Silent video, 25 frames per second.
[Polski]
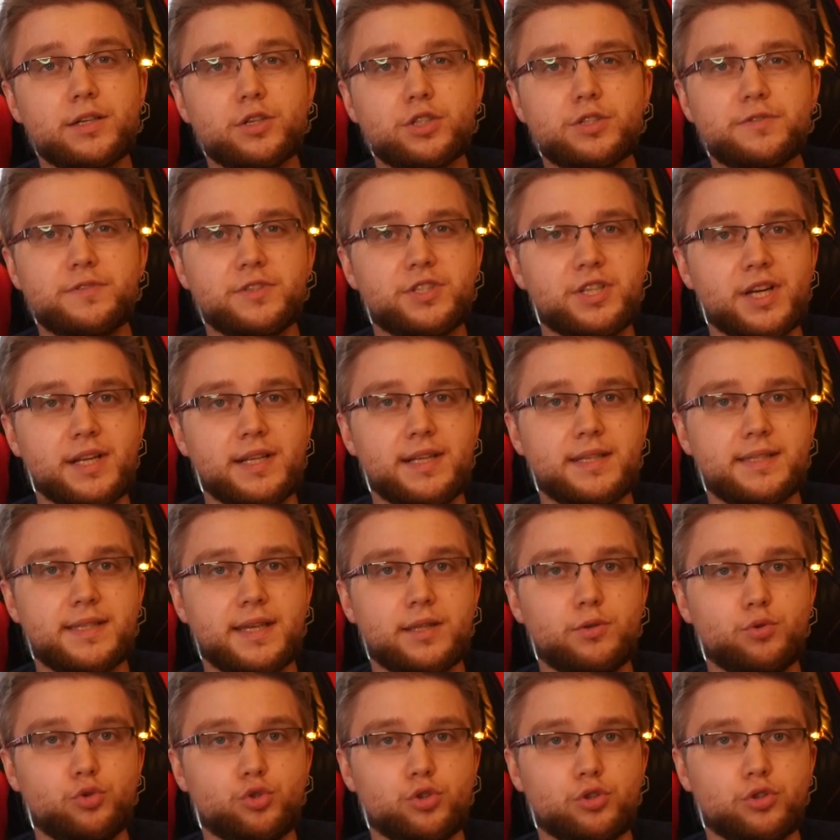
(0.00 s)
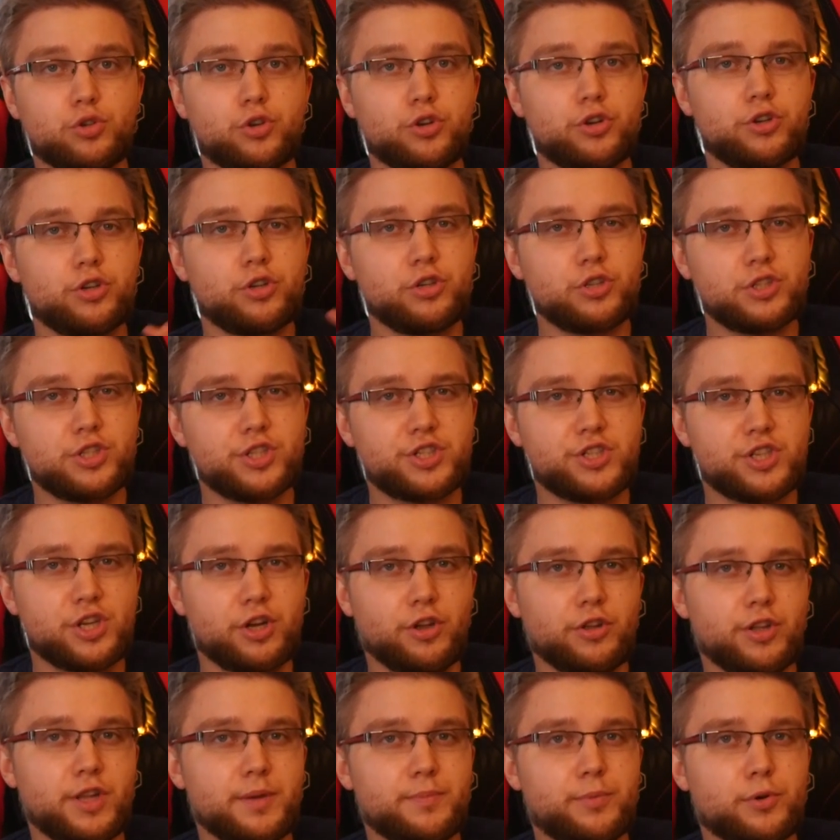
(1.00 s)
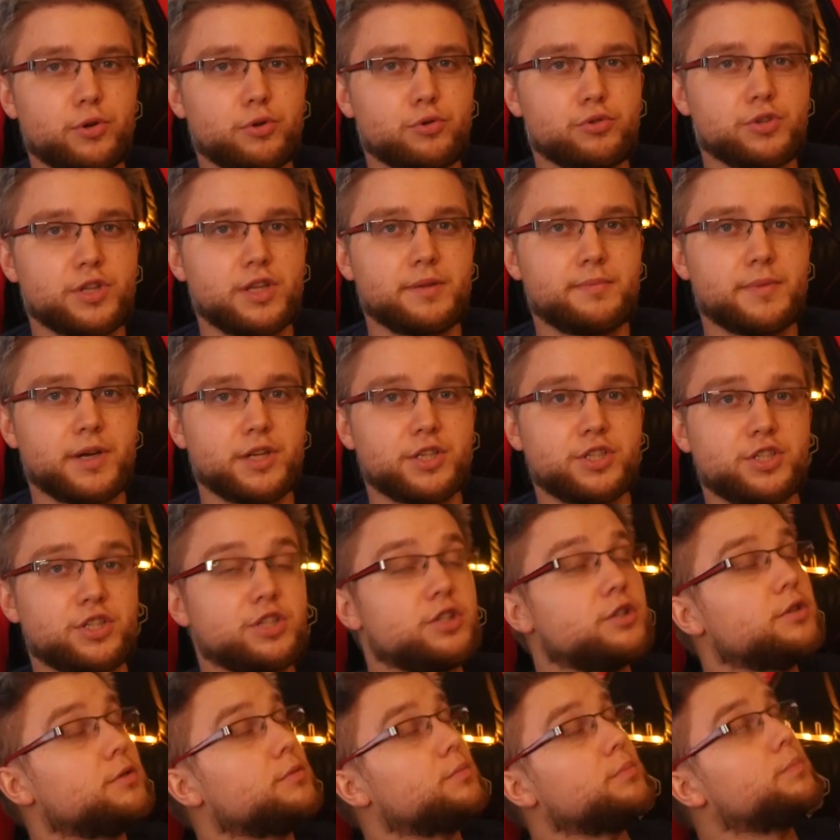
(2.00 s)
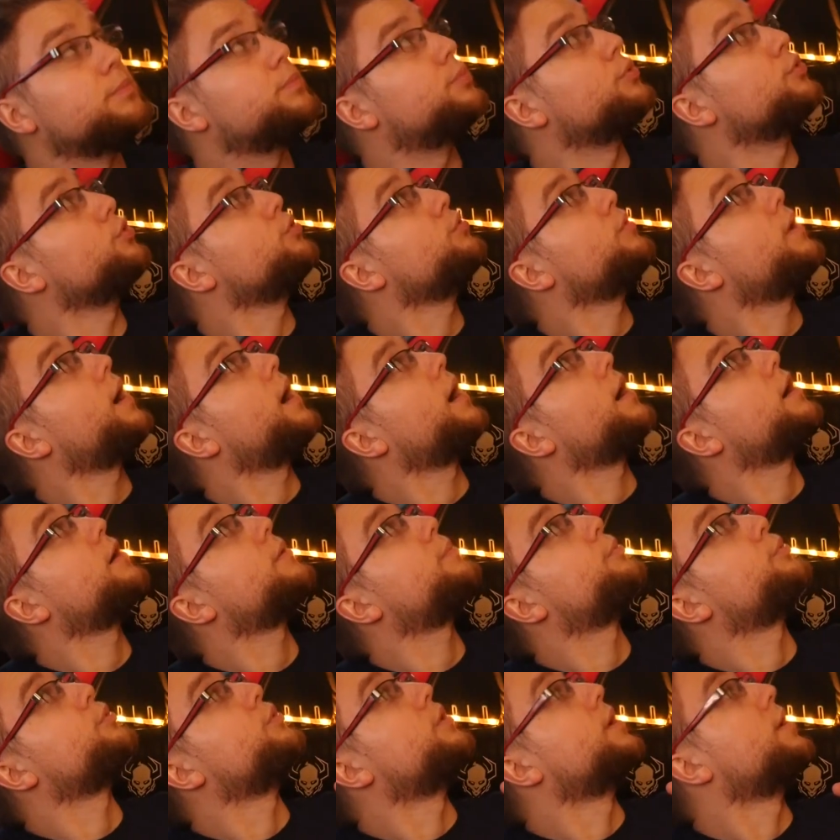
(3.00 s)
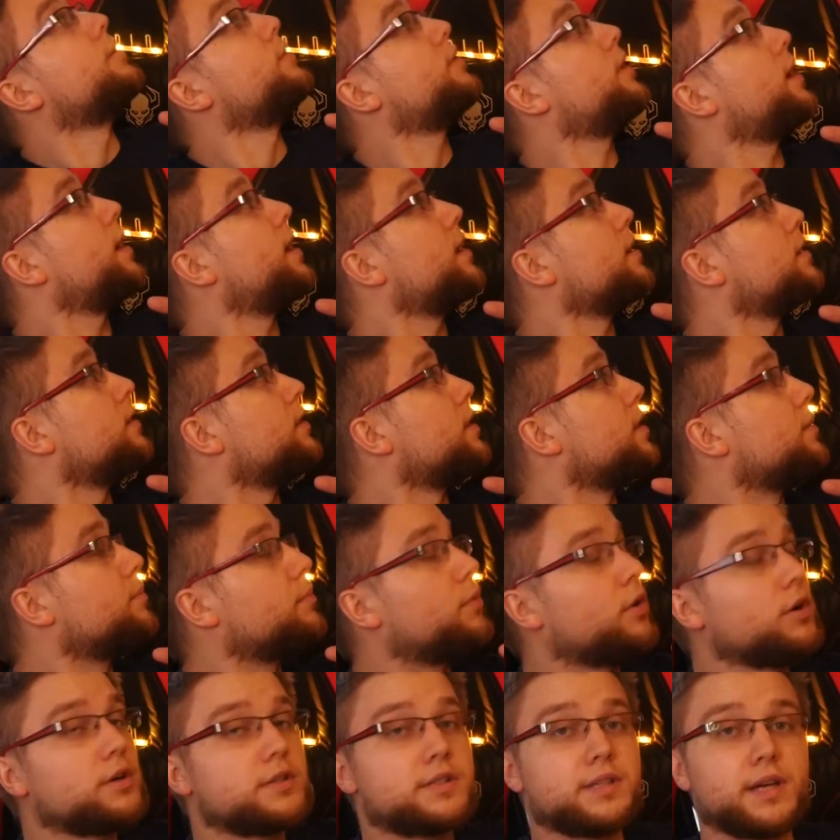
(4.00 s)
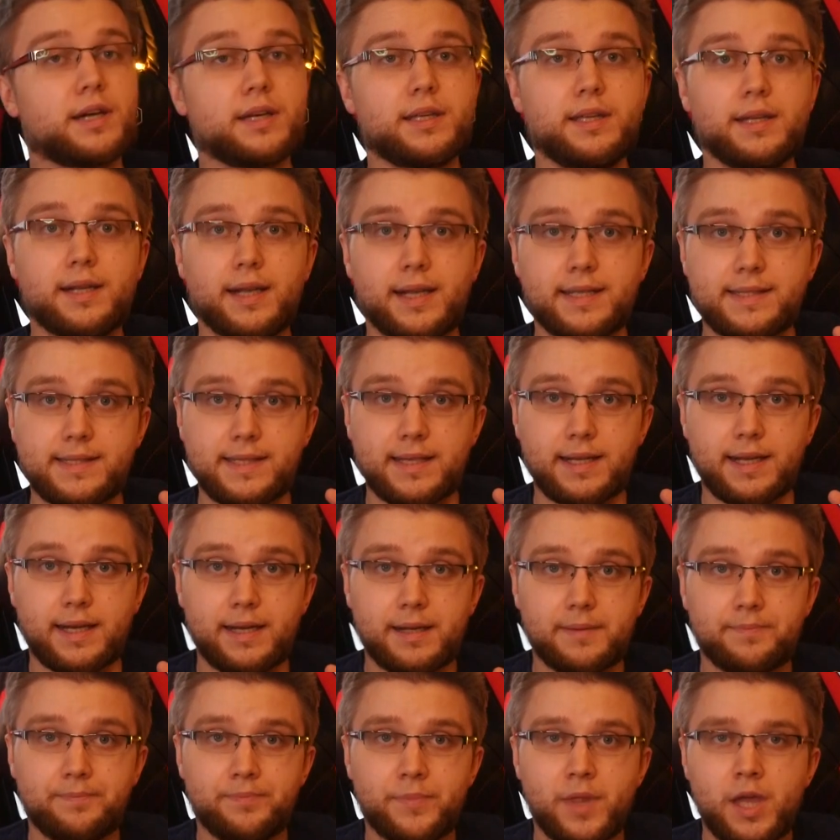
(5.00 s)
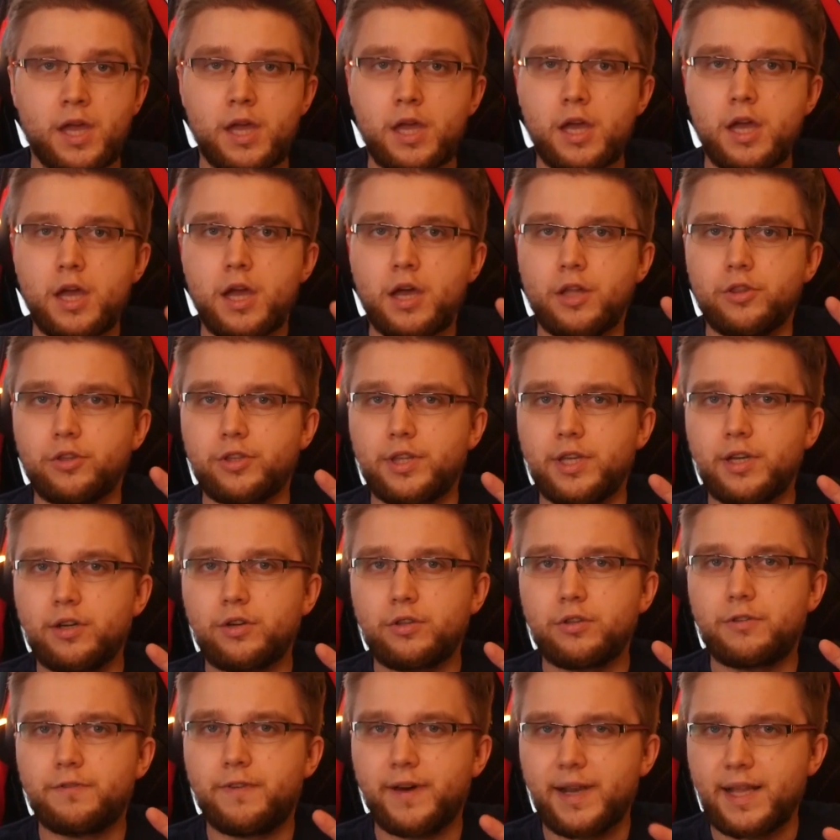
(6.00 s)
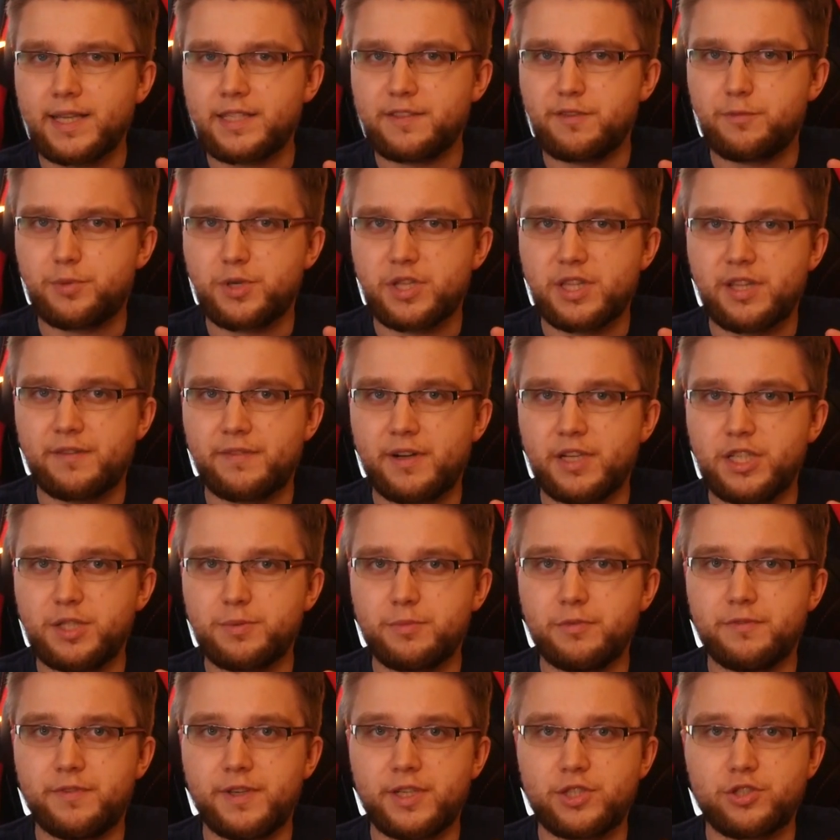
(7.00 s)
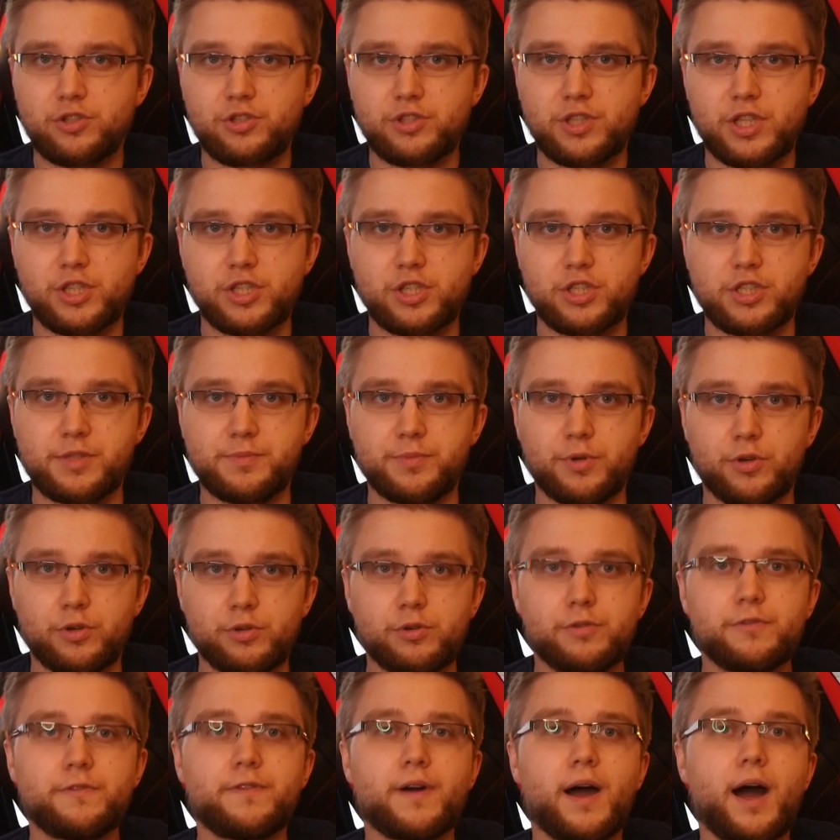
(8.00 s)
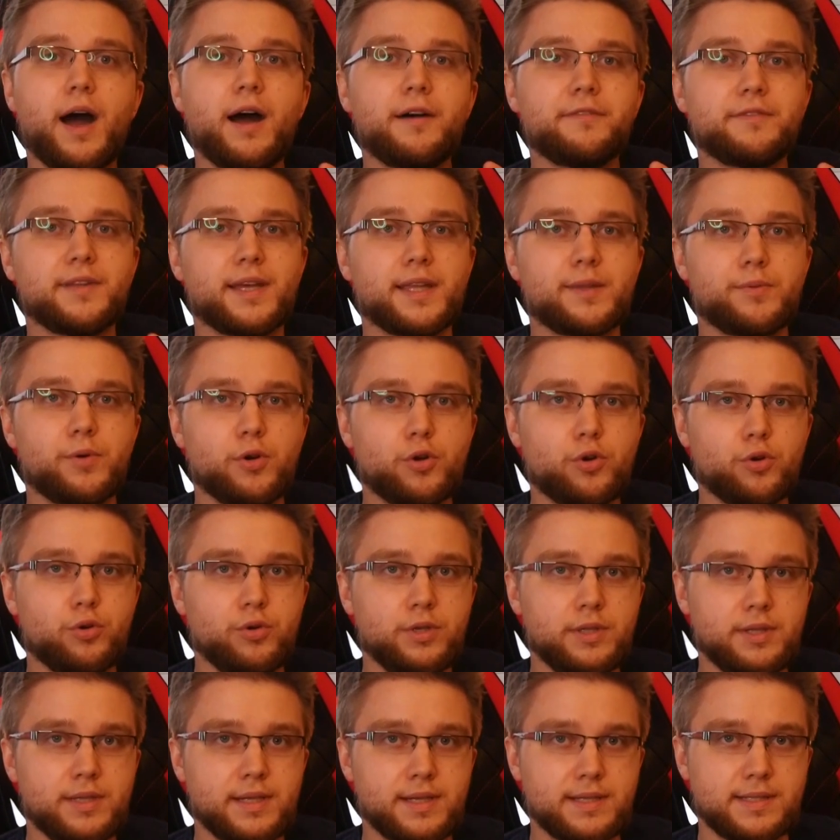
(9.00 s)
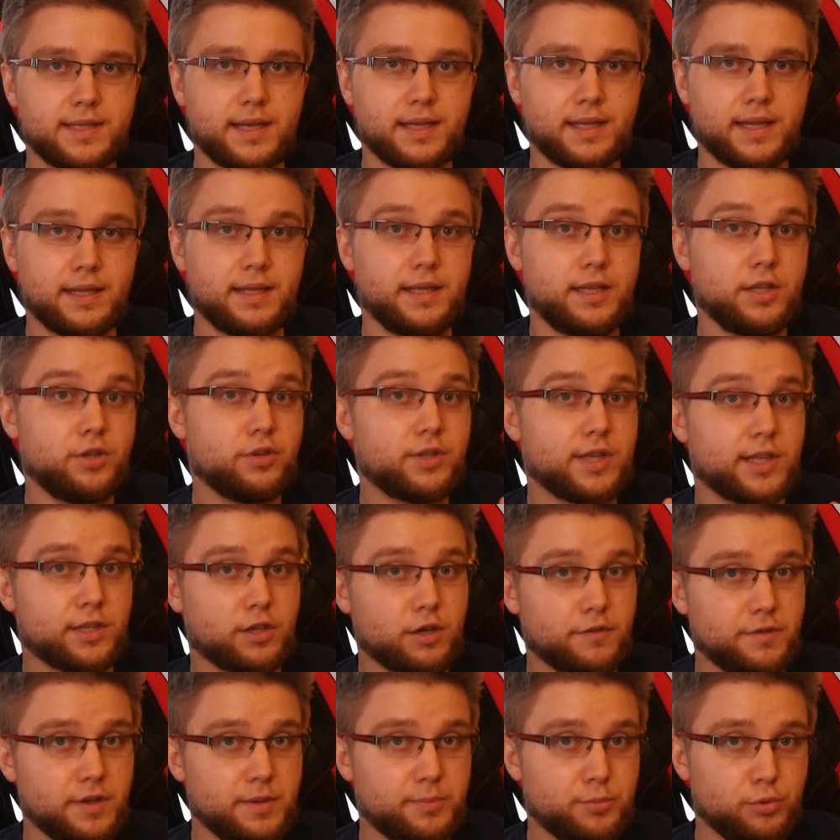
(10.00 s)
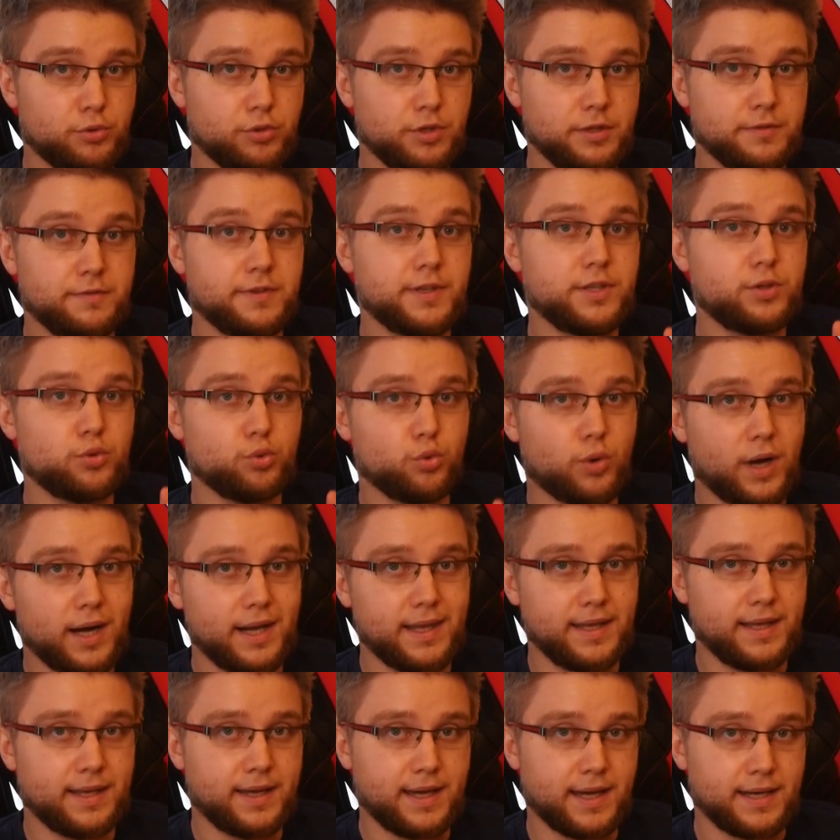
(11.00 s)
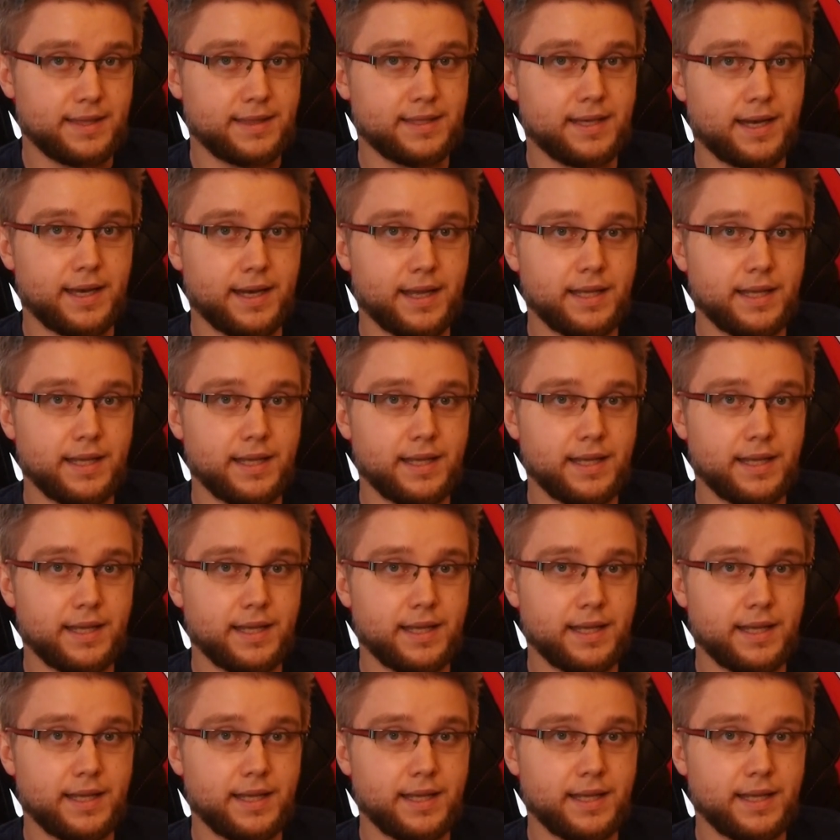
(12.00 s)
tego zwyczajnie za dużo, rozstrzelone po różnej maści pudłach, pudełkach, deckboxach i klaserach. Do tego dwa razy sprzedawaliśmy większość naszych zbiorów, a w natłoku innych zadań i dodatkowej puli wirtualnych kart na